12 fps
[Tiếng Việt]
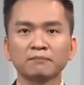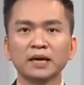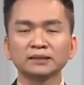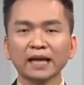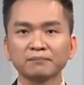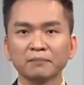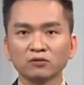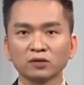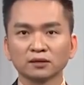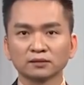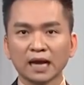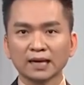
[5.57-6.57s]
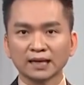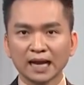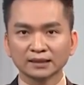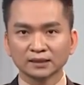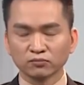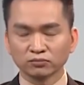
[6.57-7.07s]
biến thành bạo lực đang
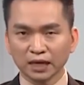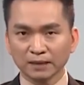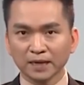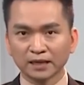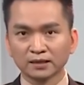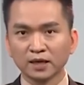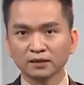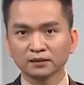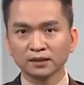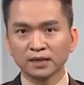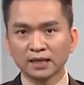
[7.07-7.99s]
lan rộng khắp cả nước.